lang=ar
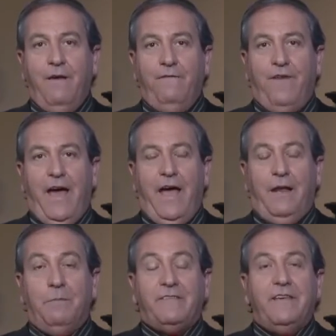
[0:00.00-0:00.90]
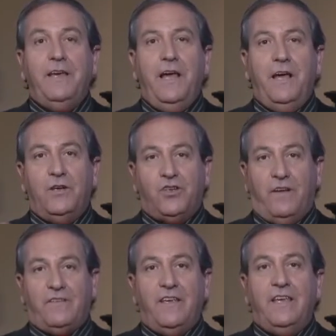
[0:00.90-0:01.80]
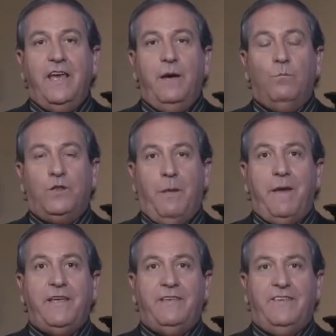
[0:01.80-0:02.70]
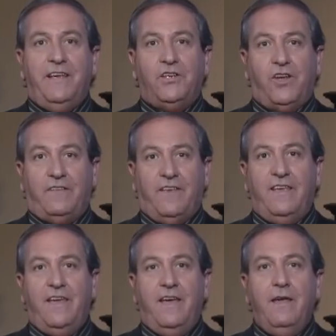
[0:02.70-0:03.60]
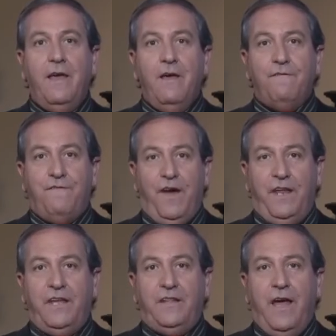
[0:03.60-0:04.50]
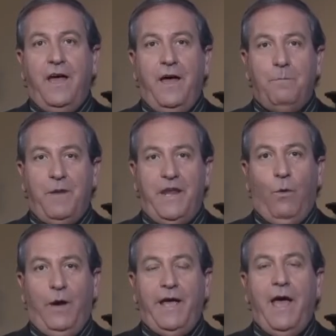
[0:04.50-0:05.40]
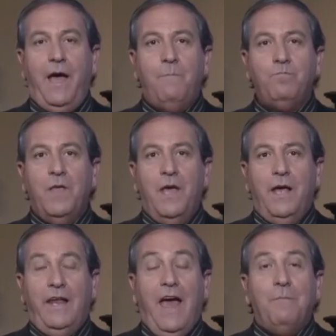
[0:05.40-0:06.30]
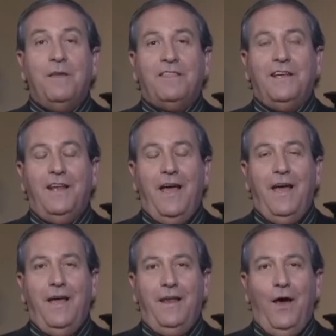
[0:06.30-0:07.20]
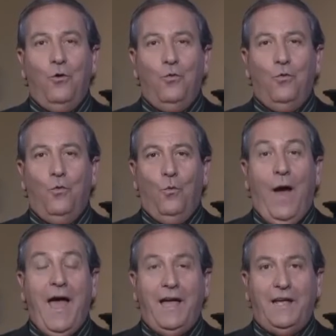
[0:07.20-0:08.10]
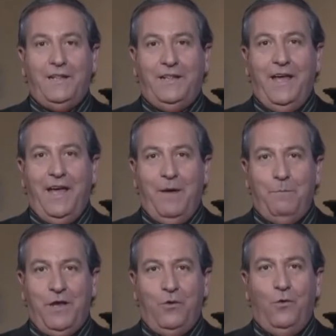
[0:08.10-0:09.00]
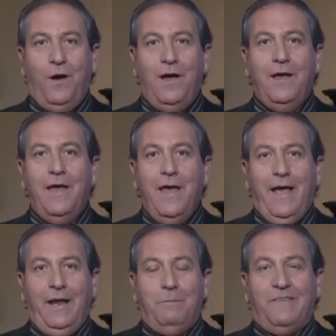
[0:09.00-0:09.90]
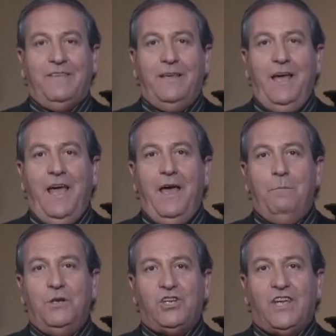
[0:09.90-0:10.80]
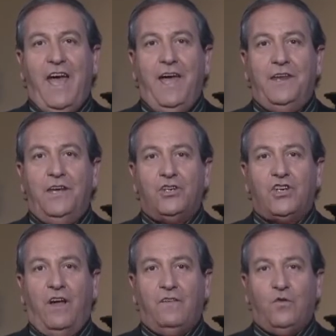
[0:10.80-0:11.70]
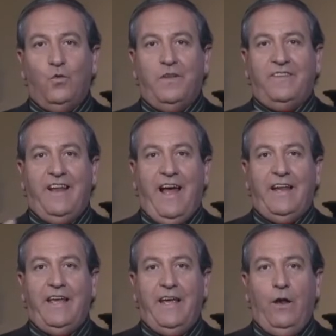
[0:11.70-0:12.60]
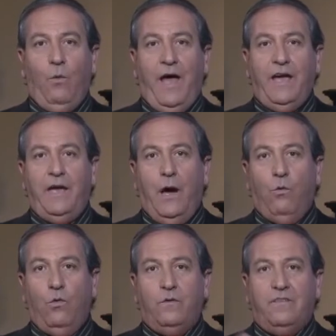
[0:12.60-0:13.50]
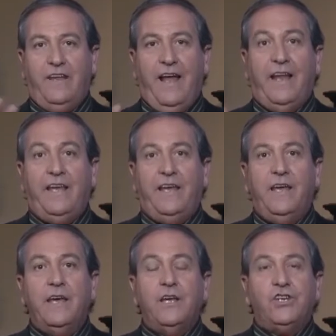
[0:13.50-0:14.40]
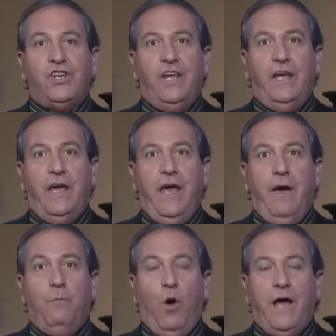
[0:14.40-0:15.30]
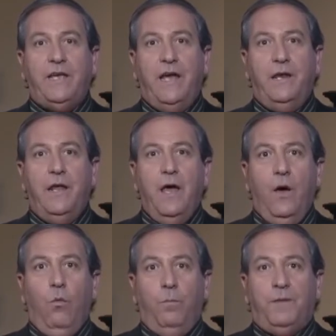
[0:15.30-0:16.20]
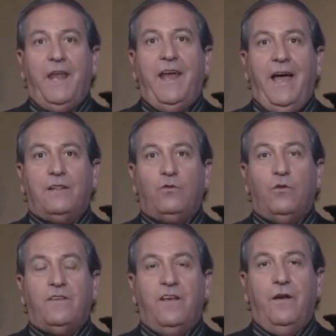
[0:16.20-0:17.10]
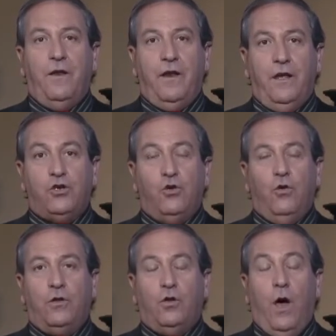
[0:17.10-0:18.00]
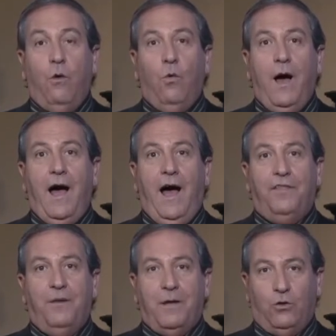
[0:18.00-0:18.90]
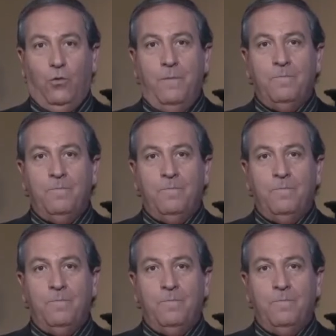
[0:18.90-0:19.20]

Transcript: فالمسيح شخصيه متميزه شخصيه فريده من نوعها لا مثيل له واحد من نوع المسيح مش كان شخص أنزل عليه الوحي أو أنزل عليه شيء معين وابتدأت تظهر شهرته أو عظمته